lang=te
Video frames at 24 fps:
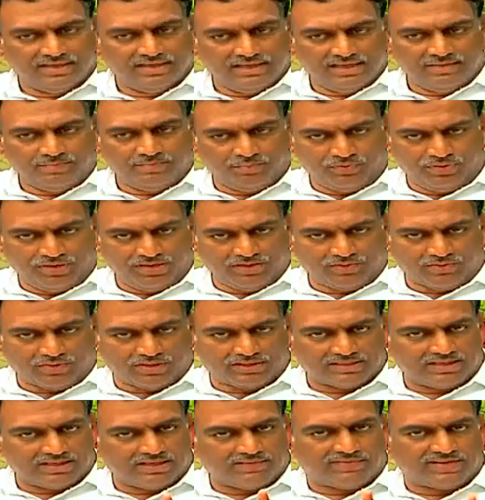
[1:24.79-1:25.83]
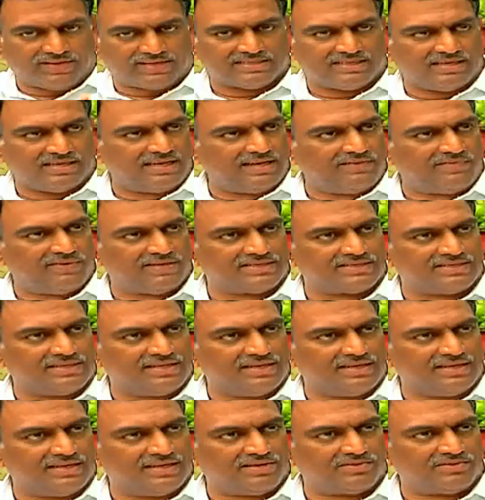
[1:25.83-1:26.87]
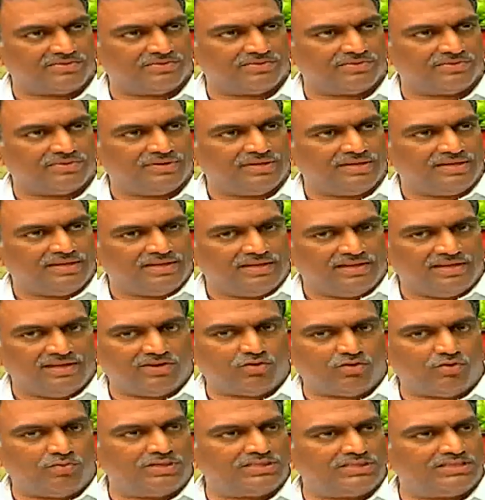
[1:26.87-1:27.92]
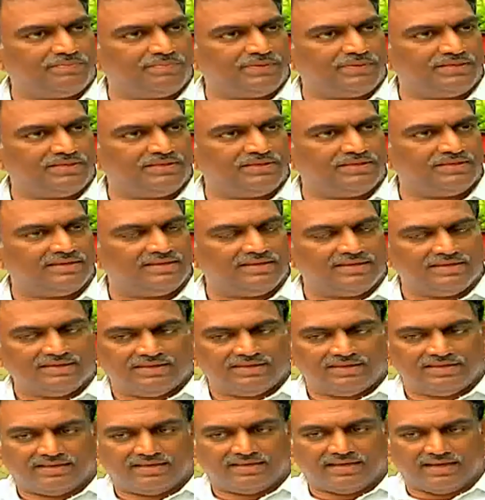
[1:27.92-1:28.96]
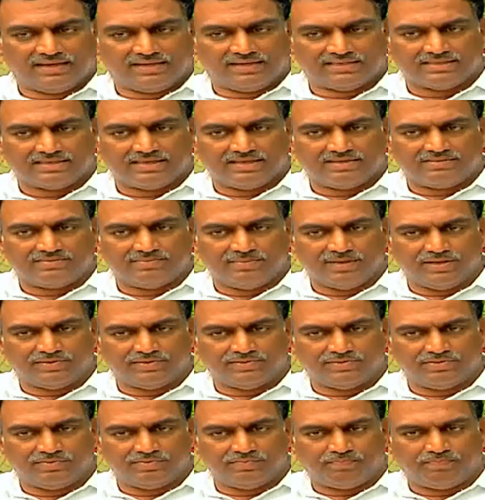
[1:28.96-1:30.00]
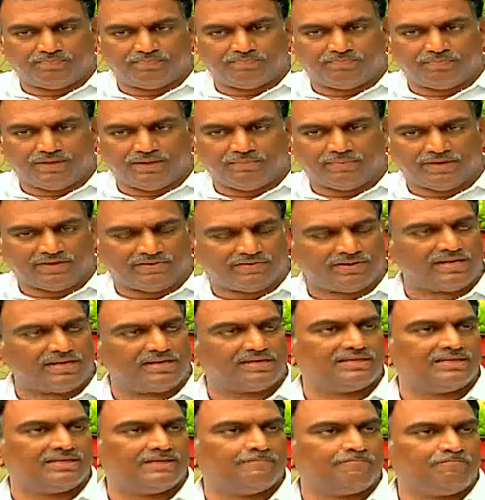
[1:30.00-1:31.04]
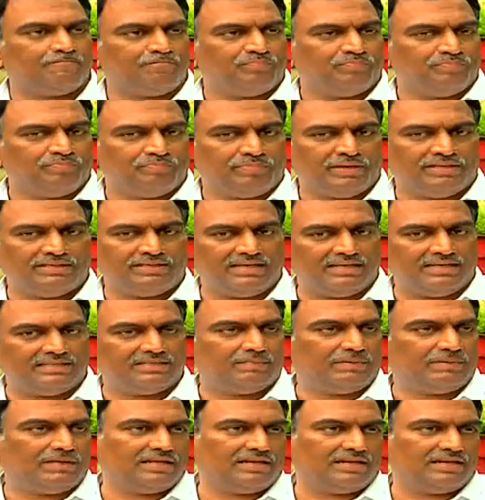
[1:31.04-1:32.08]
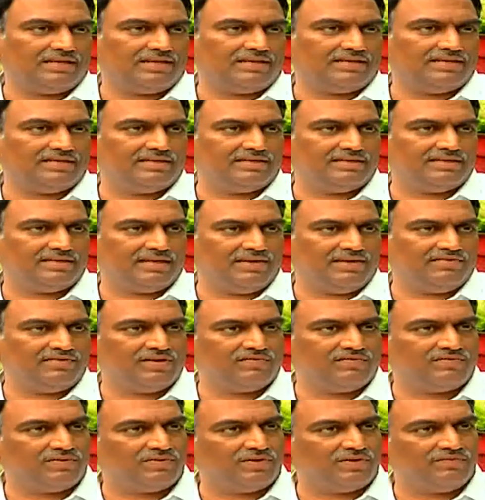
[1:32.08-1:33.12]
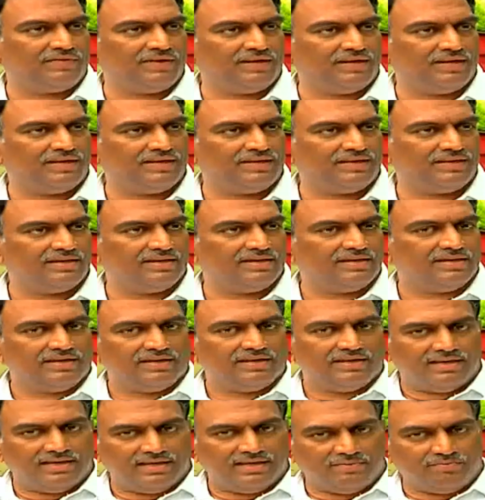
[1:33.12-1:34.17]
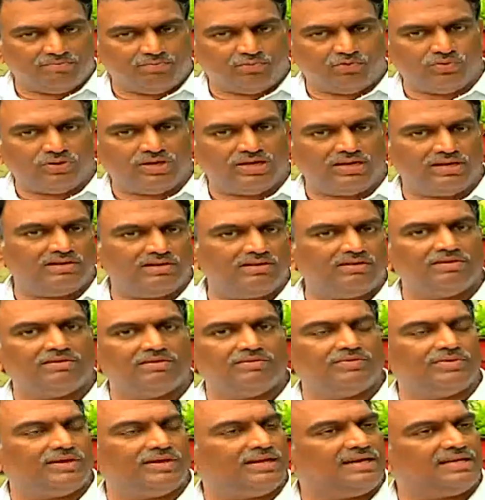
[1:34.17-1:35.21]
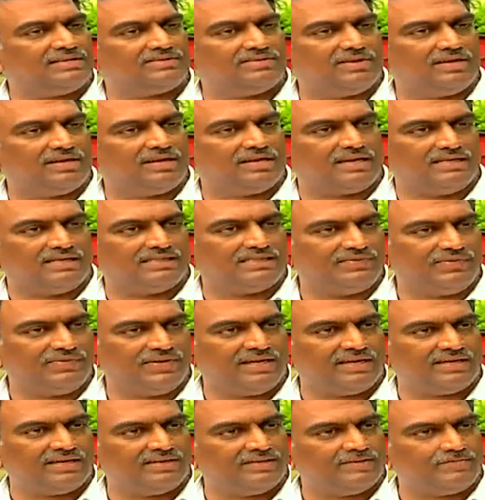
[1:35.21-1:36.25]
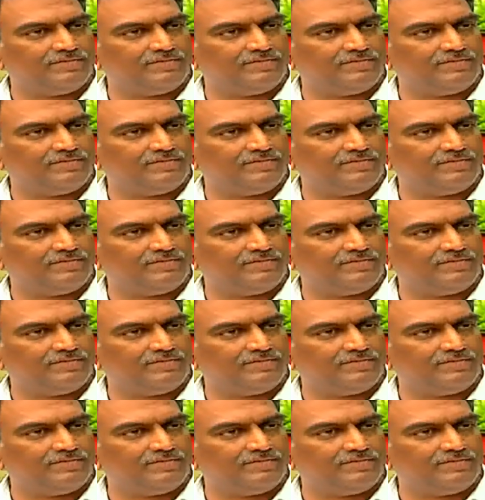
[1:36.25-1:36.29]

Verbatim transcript: ఇప్పుడు నేను కొత్తగా ఫంక్షన్కి ఏ ఫంక్షన్కి వెళ్ళినా నాకు ఎక్కువ మంది చెప్పేది రామకృష్ణ గారు మాకు మా మనవరాలకి పదేళ్ళ నుంచి పిల్లలు లేరండి ఐవీఎఫ్లు కూడా ఫెయిల్ అయ్యి మూడు నాలుగు నెలల్లో వాళ్ళు న్యాచురల్గా కన్సీవ్ అయ్యారండి